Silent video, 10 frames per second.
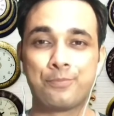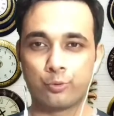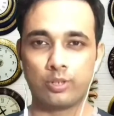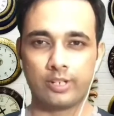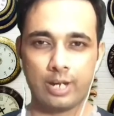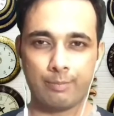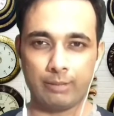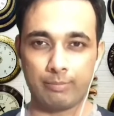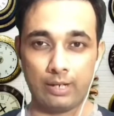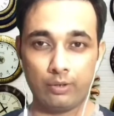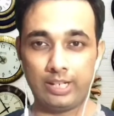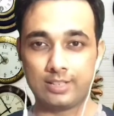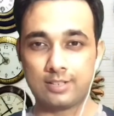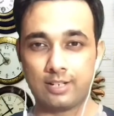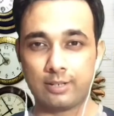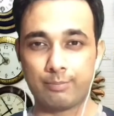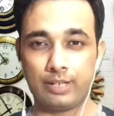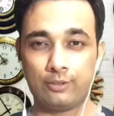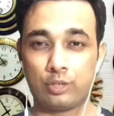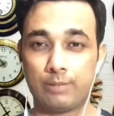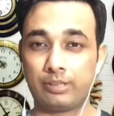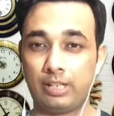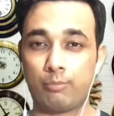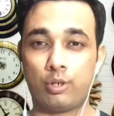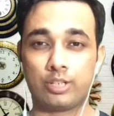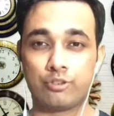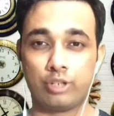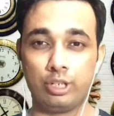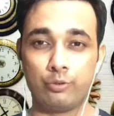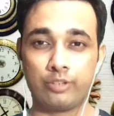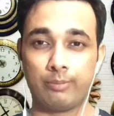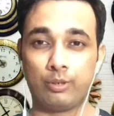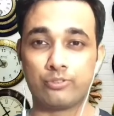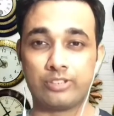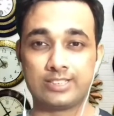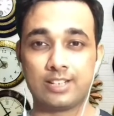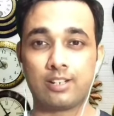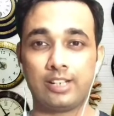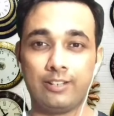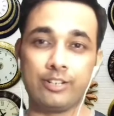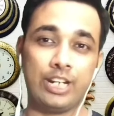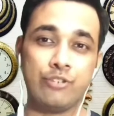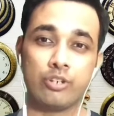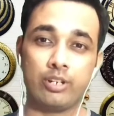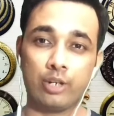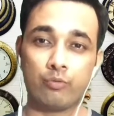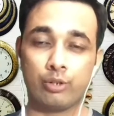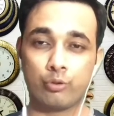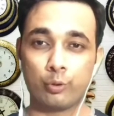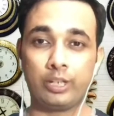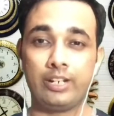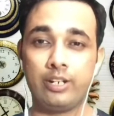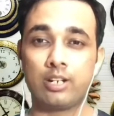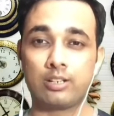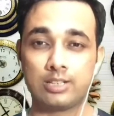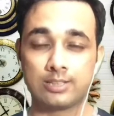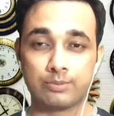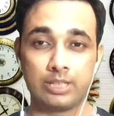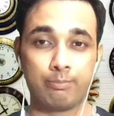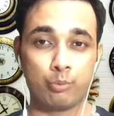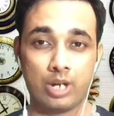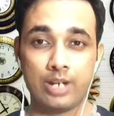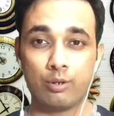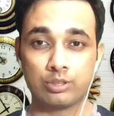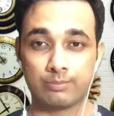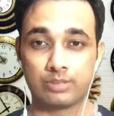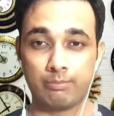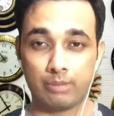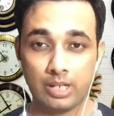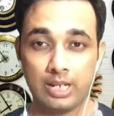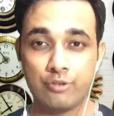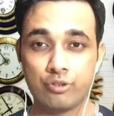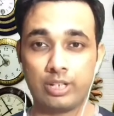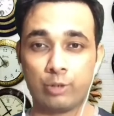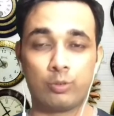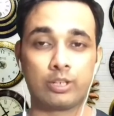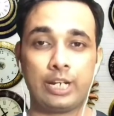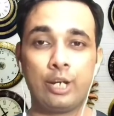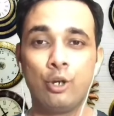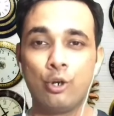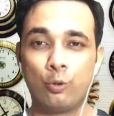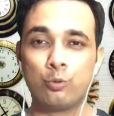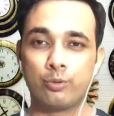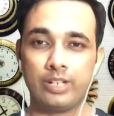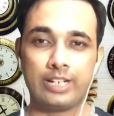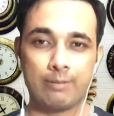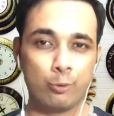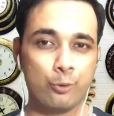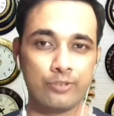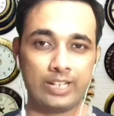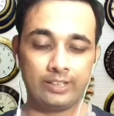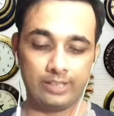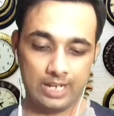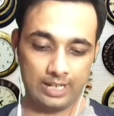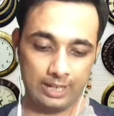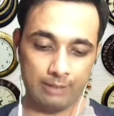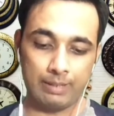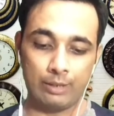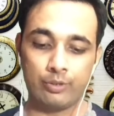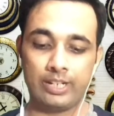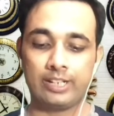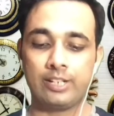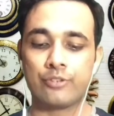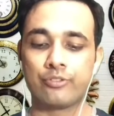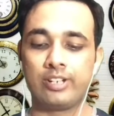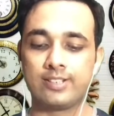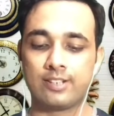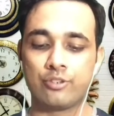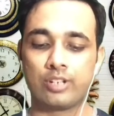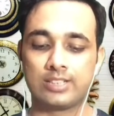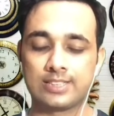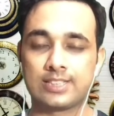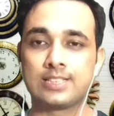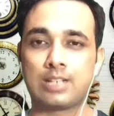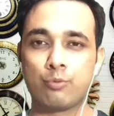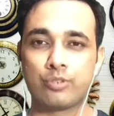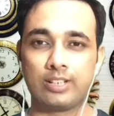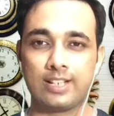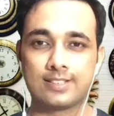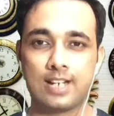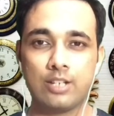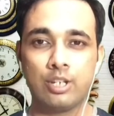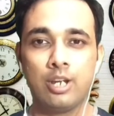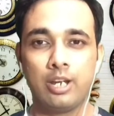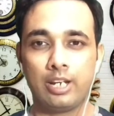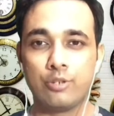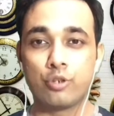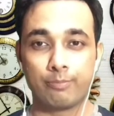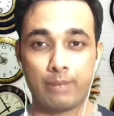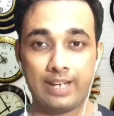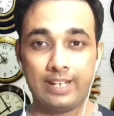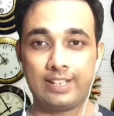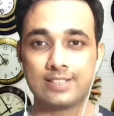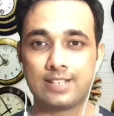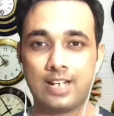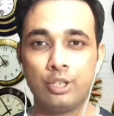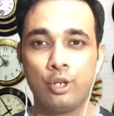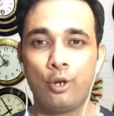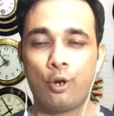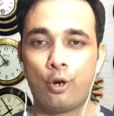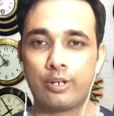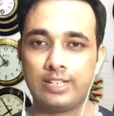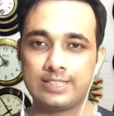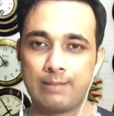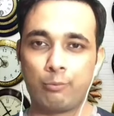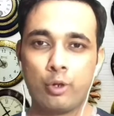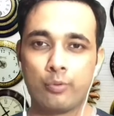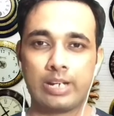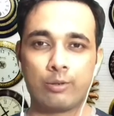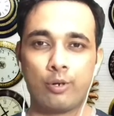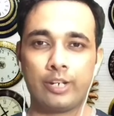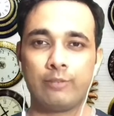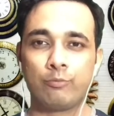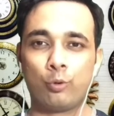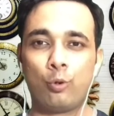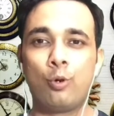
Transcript: तो अगर आप एक बायोटेक स्टार्टअप हैं तो आपके लिए बहुत अच्छी न्यूज़ है बिकॉज रिसेंटली इंडियन एंजल नेटवर्क जो कि इंडिया का सबसे पुराना और सबसे बड़ा एंजल नेटवर्क है उन्होंने एक एम साइन किया है बायोटेक इंडस्ट्री रिसर्च असिस्टेंस काउंसिल के साथ इन शॉर्ट बायरेक के साथ और इस एम के अकॉर्डिंग वो